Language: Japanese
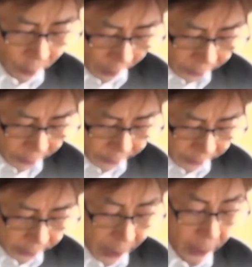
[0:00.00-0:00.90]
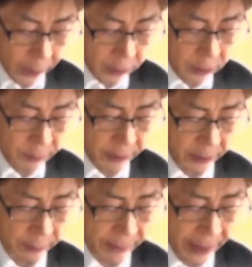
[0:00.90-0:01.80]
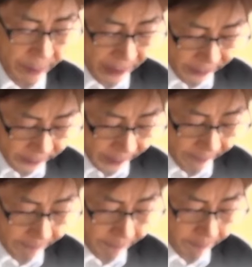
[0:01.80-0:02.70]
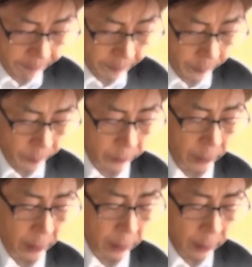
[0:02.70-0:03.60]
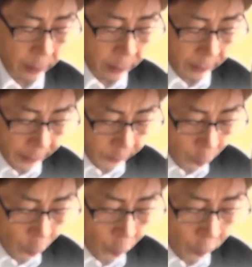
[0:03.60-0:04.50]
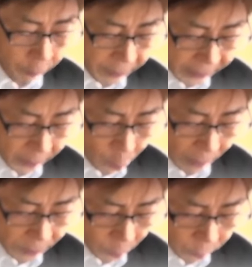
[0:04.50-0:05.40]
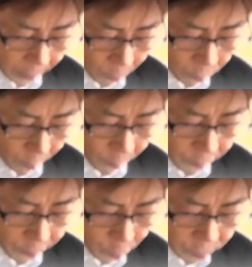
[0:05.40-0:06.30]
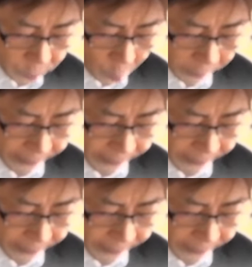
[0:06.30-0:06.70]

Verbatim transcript: かくの金儲けを水にしてしまうのも悔しいそこで伊藤の亭